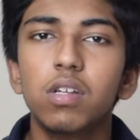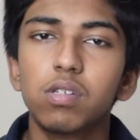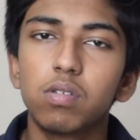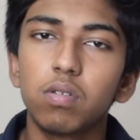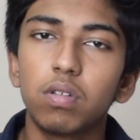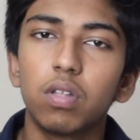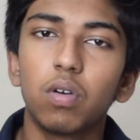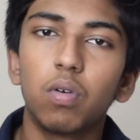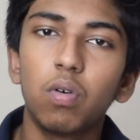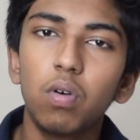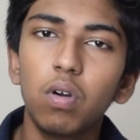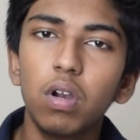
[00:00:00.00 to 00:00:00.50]
ஸோ
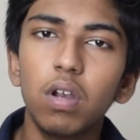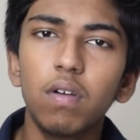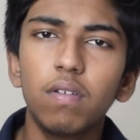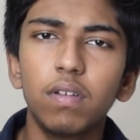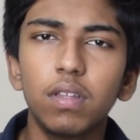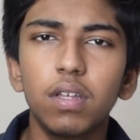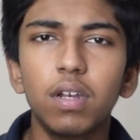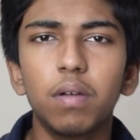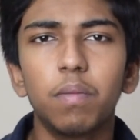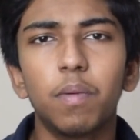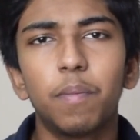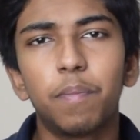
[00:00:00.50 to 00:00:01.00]
அந்த ஹோலை
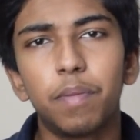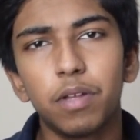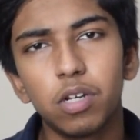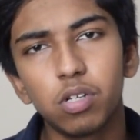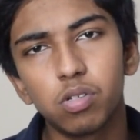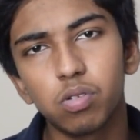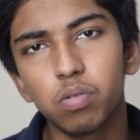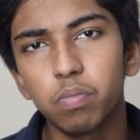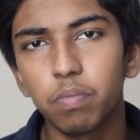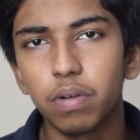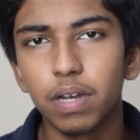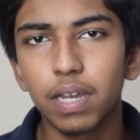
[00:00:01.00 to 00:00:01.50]
வந்து நம்ம
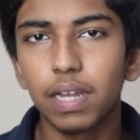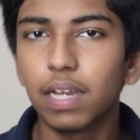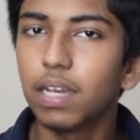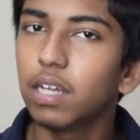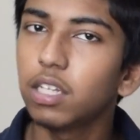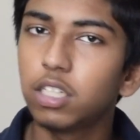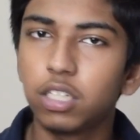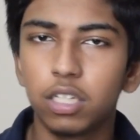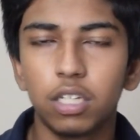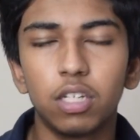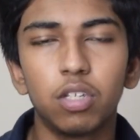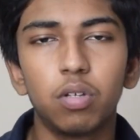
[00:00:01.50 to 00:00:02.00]
பெருசும்
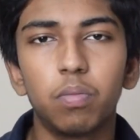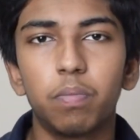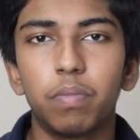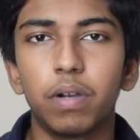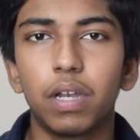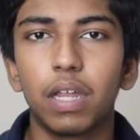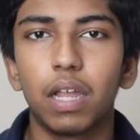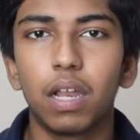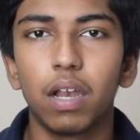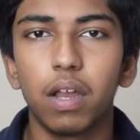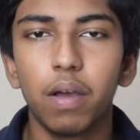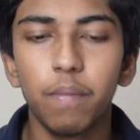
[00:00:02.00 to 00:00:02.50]
பண்ணிக்கலாம் சின்னதும்
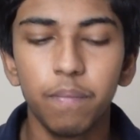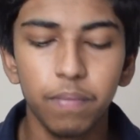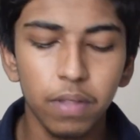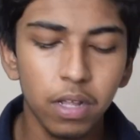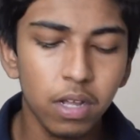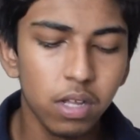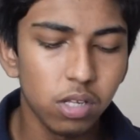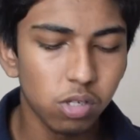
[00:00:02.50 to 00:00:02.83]
பண்ணிக்கலாம்